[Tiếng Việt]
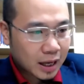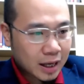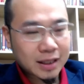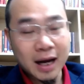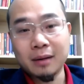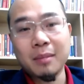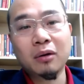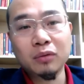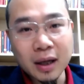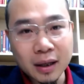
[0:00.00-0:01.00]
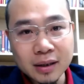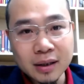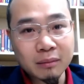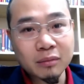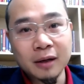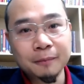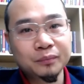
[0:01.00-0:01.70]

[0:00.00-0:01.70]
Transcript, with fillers: tài sản là bao tiền anh chị em nhé.